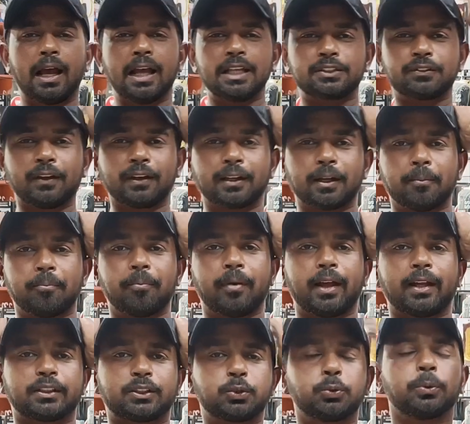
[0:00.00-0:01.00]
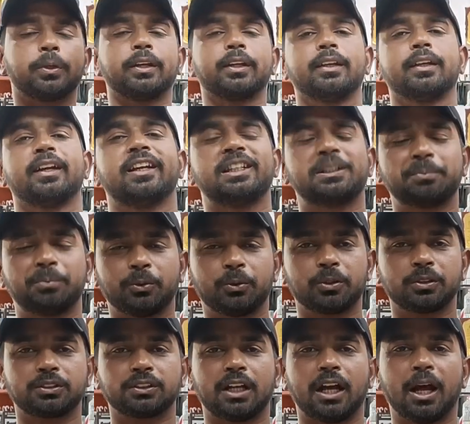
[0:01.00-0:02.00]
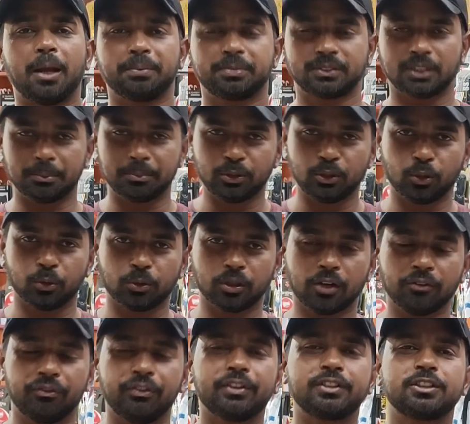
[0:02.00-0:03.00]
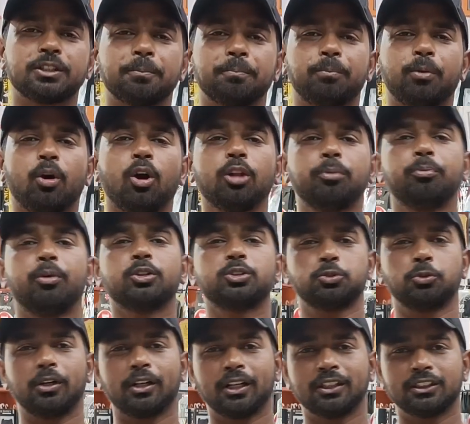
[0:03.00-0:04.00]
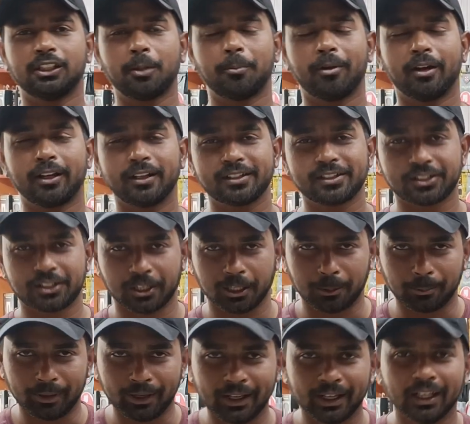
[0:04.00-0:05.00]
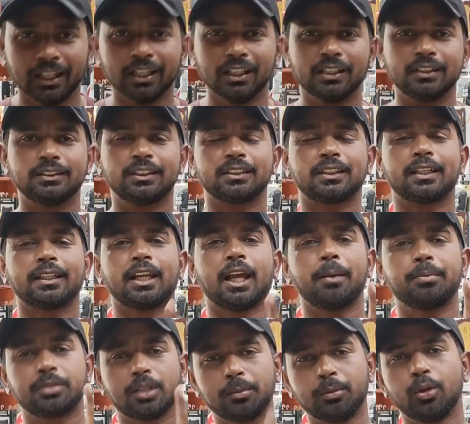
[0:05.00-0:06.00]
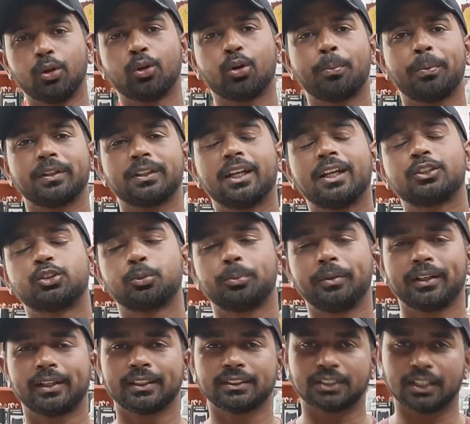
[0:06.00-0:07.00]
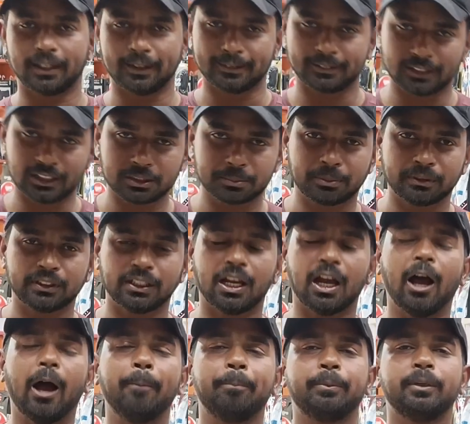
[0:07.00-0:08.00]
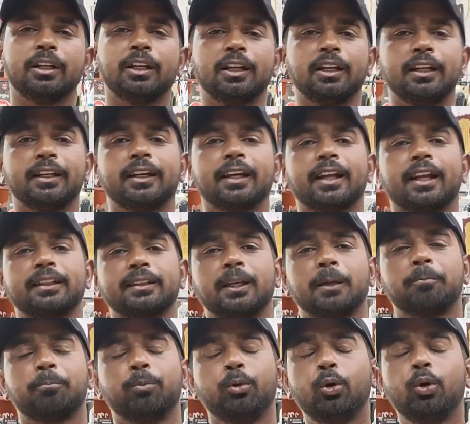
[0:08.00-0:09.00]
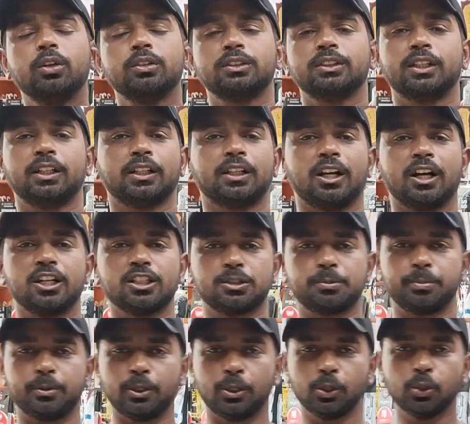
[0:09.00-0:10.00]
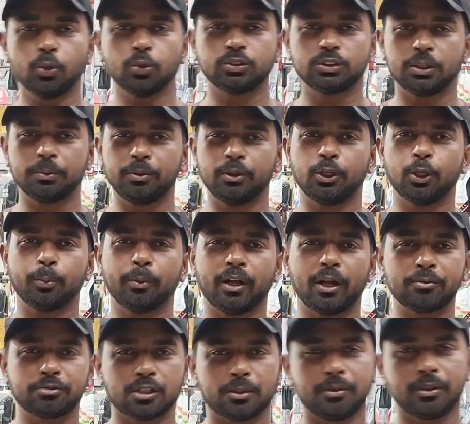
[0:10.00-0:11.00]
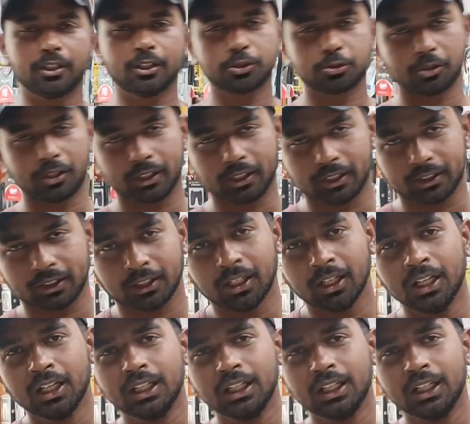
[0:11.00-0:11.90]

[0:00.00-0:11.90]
गाइस वेलकम बैक टू एआई स्पोर्ट्स आप सभी लोगों का फिर से बहुत बहुत स्वागत है हमारे इस चैनल में जैसा कि आप सभी लोगों को पता है सुबह के साढ़े दस बजे आपके लिए लेकर आते हैं बहुत ही ज़्यादा खास वीडियो उसी वीडियो में आप सभी का स्वागत